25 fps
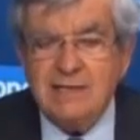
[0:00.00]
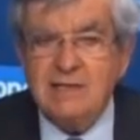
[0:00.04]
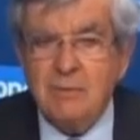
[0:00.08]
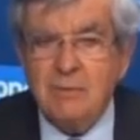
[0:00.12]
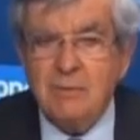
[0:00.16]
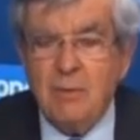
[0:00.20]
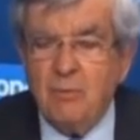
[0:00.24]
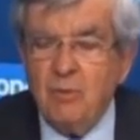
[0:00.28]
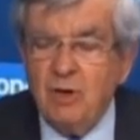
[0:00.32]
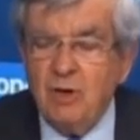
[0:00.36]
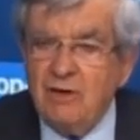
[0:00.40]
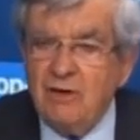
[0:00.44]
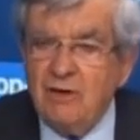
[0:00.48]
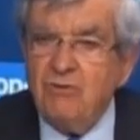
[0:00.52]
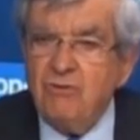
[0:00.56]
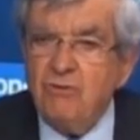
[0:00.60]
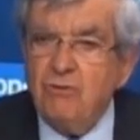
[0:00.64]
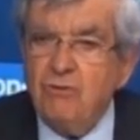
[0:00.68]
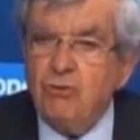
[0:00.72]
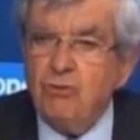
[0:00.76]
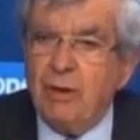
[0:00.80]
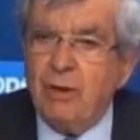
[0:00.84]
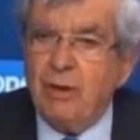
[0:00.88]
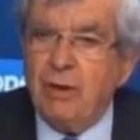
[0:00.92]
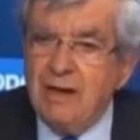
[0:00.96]
à ce
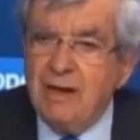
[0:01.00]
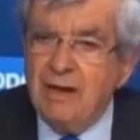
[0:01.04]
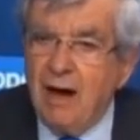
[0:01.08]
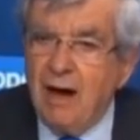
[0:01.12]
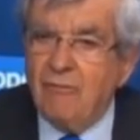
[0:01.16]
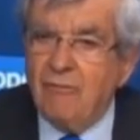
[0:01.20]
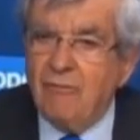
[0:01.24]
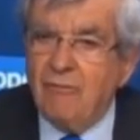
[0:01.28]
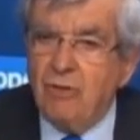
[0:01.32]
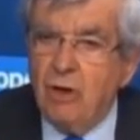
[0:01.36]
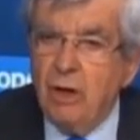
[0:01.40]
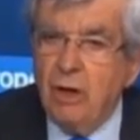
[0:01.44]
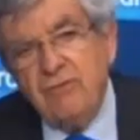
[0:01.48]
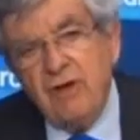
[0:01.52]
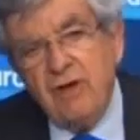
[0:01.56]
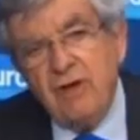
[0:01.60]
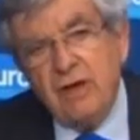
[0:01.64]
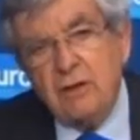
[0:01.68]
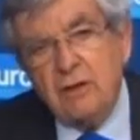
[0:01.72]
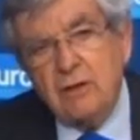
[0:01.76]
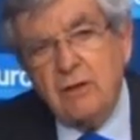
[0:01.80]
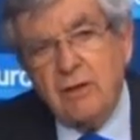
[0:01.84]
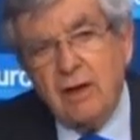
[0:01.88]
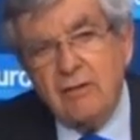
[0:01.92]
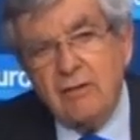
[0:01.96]
moment-là, ce serait grave. Le
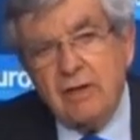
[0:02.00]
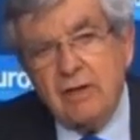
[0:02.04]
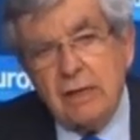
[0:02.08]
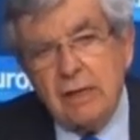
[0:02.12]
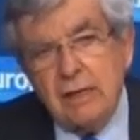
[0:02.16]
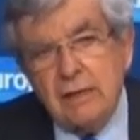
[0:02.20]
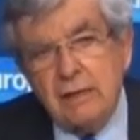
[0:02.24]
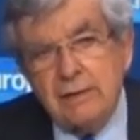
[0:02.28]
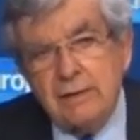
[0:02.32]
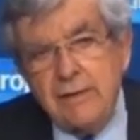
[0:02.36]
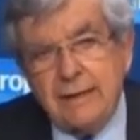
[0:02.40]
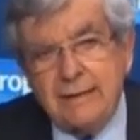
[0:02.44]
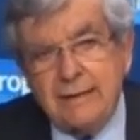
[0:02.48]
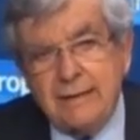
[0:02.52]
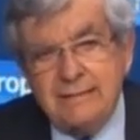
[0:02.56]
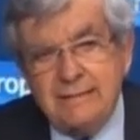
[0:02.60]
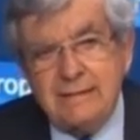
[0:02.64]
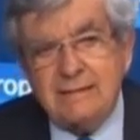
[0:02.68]
21 avril